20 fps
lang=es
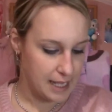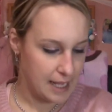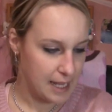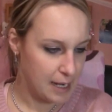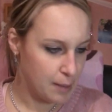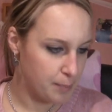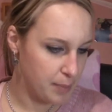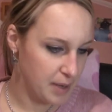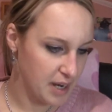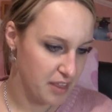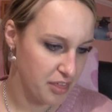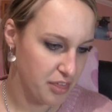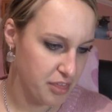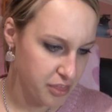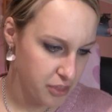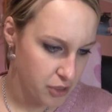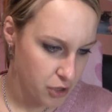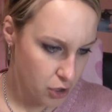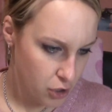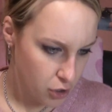El
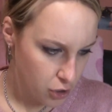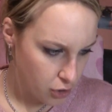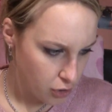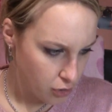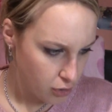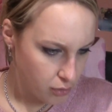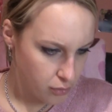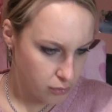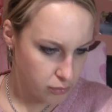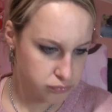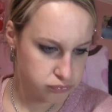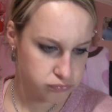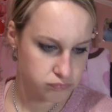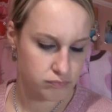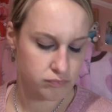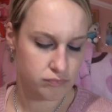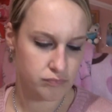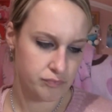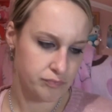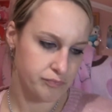precio...
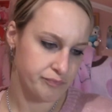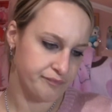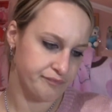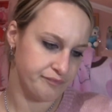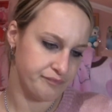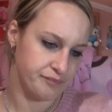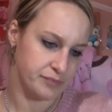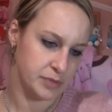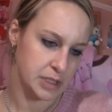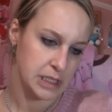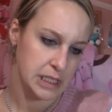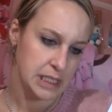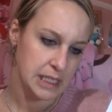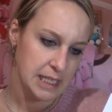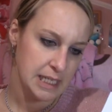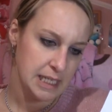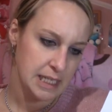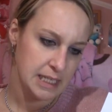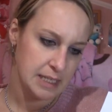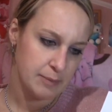Mm,
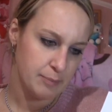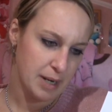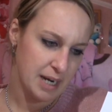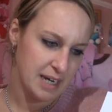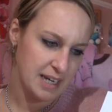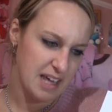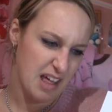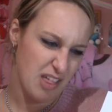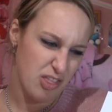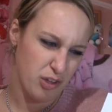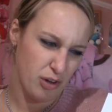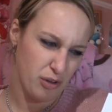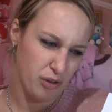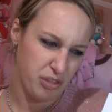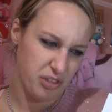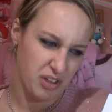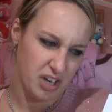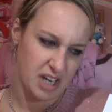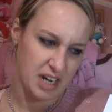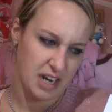valía
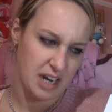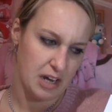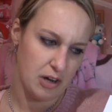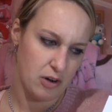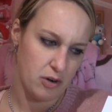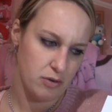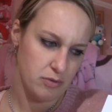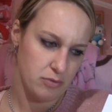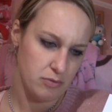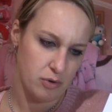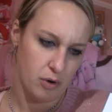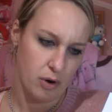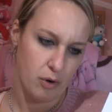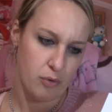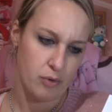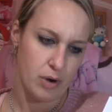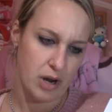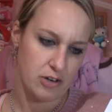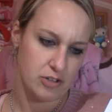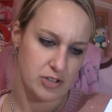12 creo, o
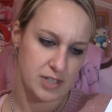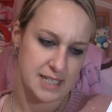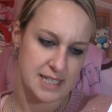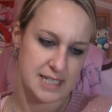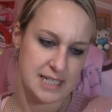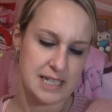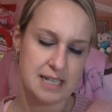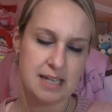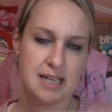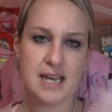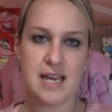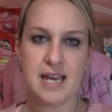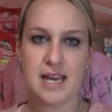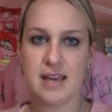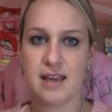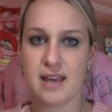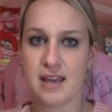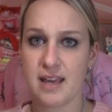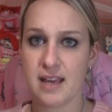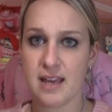alguna cosa así,
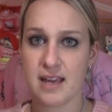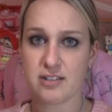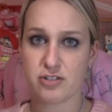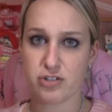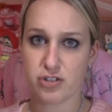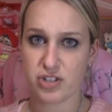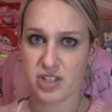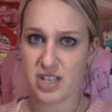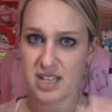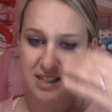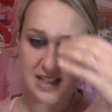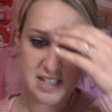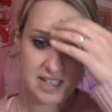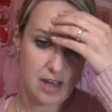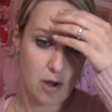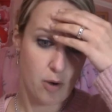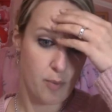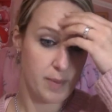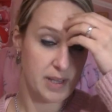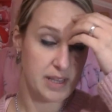y estos días
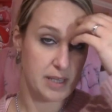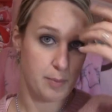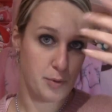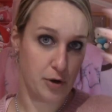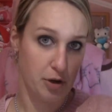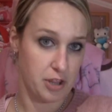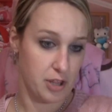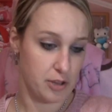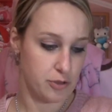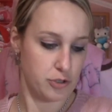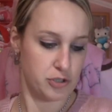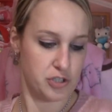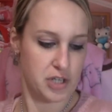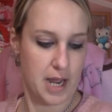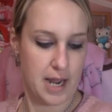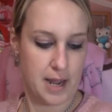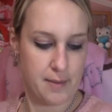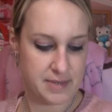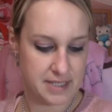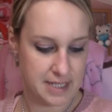tenían un 20%, o
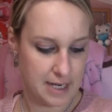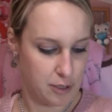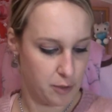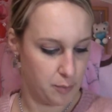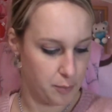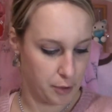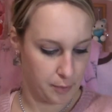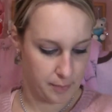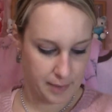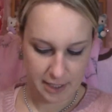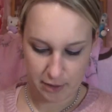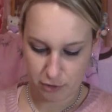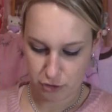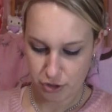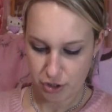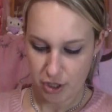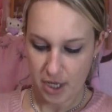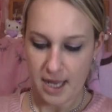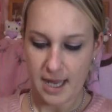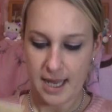sea que me salió por
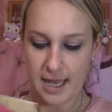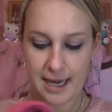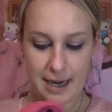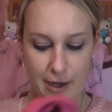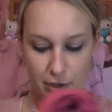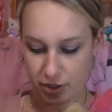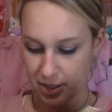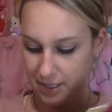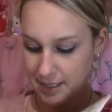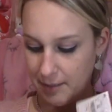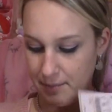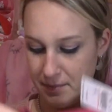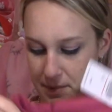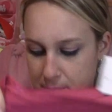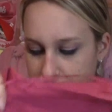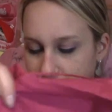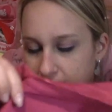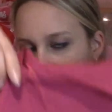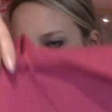menos. La otra también